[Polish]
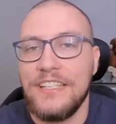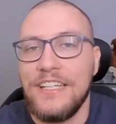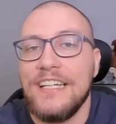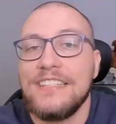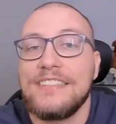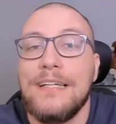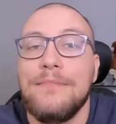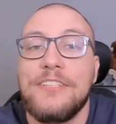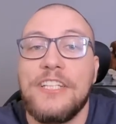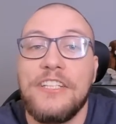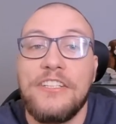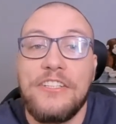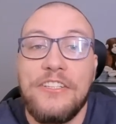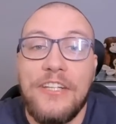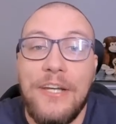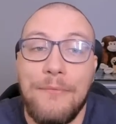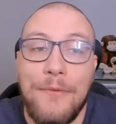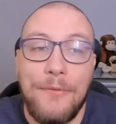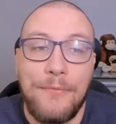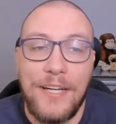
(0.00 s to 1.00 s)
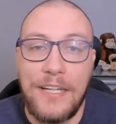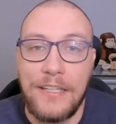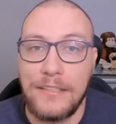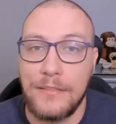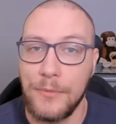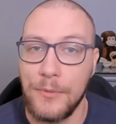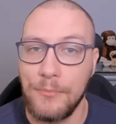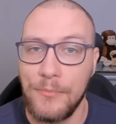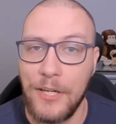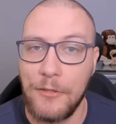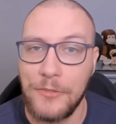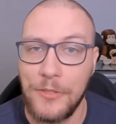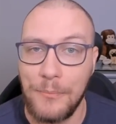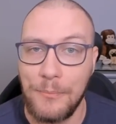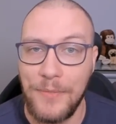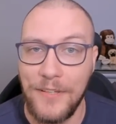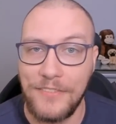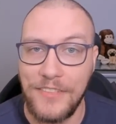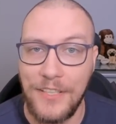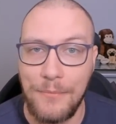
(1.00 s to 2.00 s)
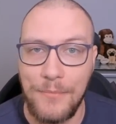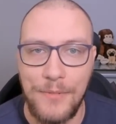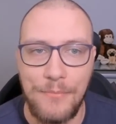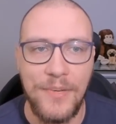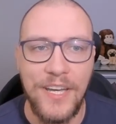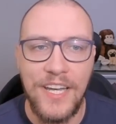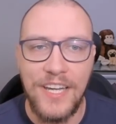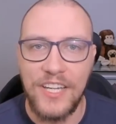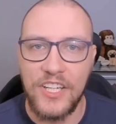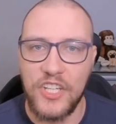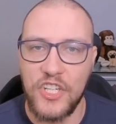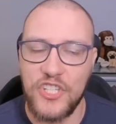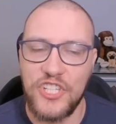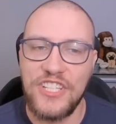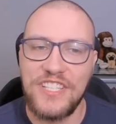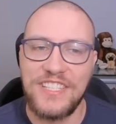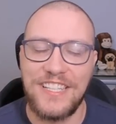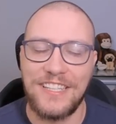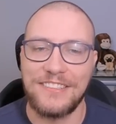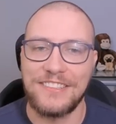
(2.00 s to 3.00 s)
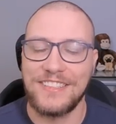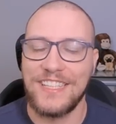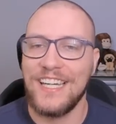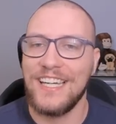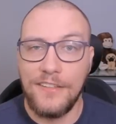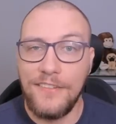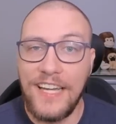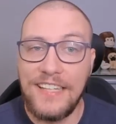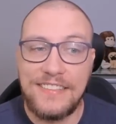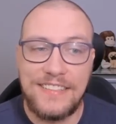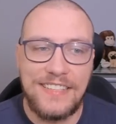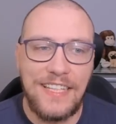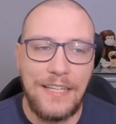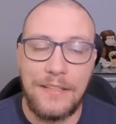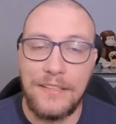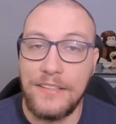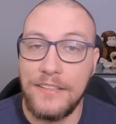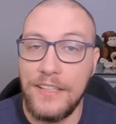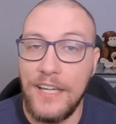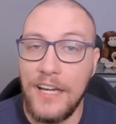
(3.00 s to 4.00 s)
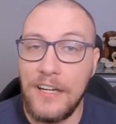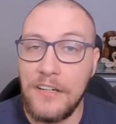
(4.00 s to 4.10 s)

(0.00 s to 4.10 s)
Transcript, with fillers: Ja sam dzieci nie mam, ale gdybym miał, to pewnie bym korzystał co więcej,